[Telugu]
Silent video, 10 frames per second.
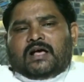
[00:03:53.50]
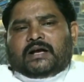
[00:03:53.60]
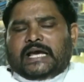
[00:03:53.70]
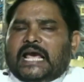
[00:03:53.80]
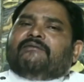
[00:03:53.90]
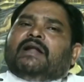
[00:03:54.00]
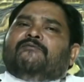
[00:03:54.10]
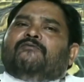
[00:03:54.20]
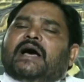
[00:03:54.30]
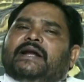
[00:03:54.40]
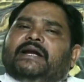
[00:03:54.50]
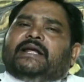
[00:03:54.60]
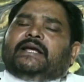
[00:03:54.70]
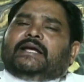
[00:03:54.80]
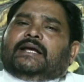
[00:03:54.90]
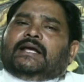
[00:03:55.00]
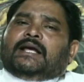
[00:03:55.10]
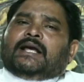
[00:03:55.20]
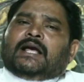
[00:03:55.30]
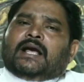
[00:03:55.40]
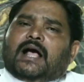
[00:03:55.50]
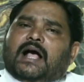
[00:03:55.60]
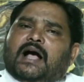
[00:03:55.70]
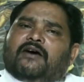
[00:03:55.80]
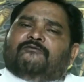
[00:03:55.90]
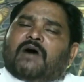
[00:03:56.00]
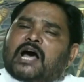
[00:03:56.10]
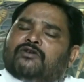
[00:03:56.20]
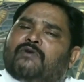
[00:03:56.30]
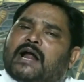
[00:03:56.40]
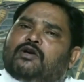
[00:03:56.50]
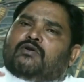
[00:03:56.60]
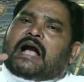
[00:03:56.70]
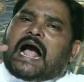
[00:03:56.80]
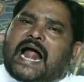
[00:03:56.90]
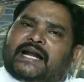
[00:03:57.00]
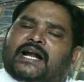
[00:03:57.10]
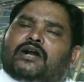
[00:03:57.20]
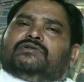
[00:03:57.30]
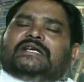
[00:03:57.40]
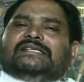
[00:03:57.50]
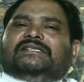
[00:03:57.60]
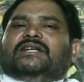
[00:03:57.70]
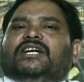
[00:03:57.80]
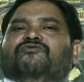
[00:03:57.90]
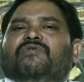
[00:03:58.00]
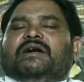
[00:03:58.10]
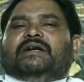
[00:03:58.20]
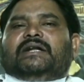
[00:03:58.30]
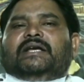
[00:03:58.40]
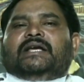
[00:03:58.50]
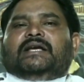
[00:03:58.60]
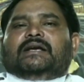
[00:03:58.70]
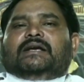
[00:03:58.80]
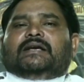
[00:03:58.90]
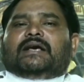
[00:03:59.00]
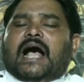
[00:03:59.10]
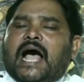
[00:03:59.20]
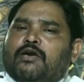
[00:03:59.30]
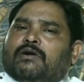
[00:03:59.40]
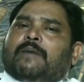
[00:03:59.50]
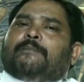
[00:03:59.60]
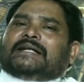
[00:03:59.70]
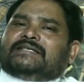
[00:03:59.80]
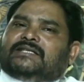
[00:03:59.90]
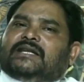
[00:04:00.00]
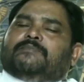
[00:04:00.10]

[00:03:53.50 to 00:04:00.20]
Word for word: కేవలం వారిని వారు వారి యొక్క అన్నలు చేసినటువంటి ఆ యొక్క పరిస్థితిని